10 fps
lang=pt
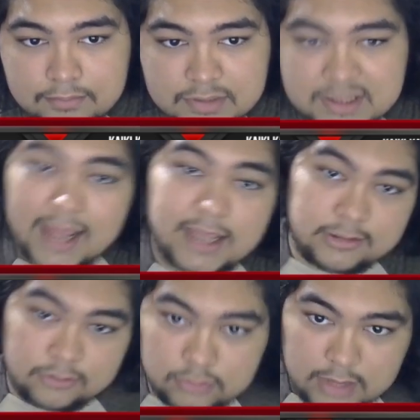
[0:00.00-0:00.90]

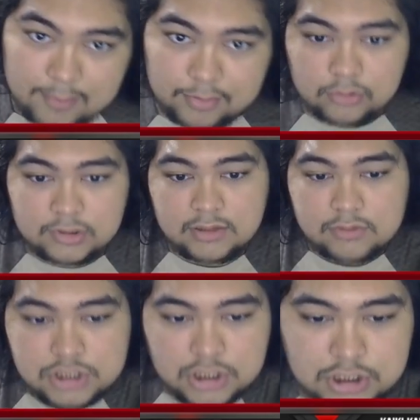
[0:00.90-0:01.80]
saindo da produção
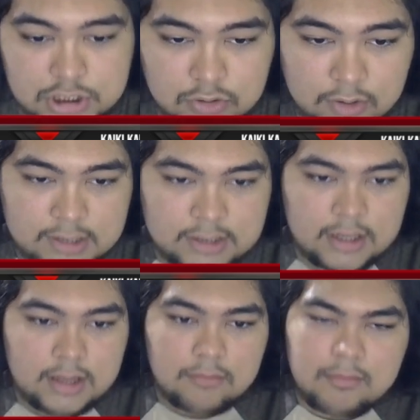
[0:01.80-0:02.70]
de Shang-Chi 2,
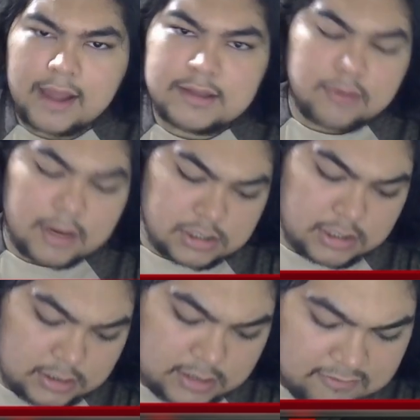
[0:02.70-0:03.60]
mas eu acho
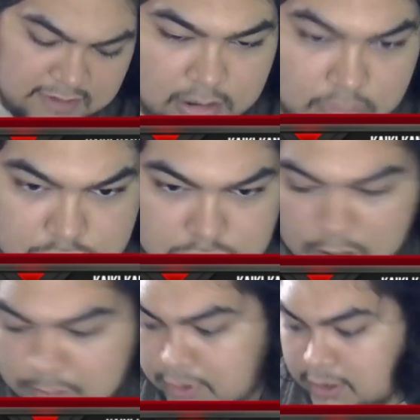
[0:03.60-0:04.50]
que deveria continuar
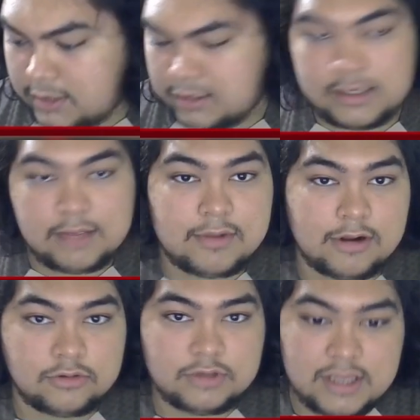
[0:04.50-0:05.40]
porque ninguém
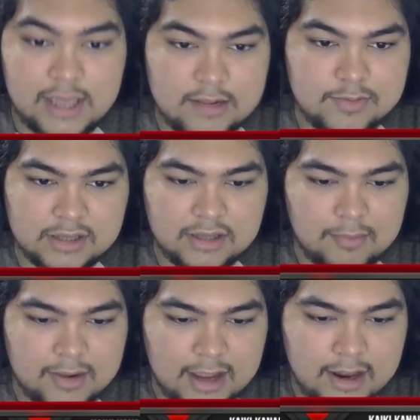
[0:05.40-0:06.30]
melhor do que ele para
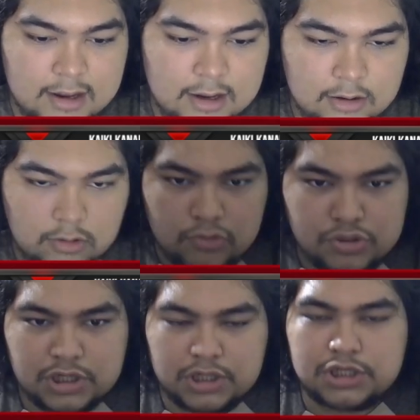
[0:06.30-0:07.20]
trabalhar com o
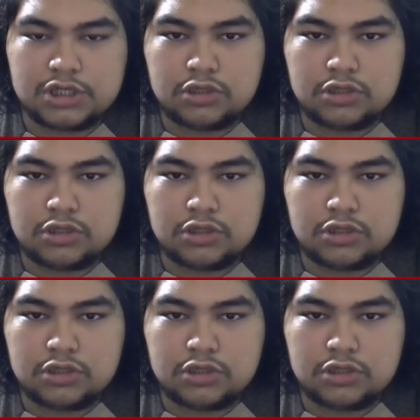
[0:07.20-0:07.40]
Shang-Chi de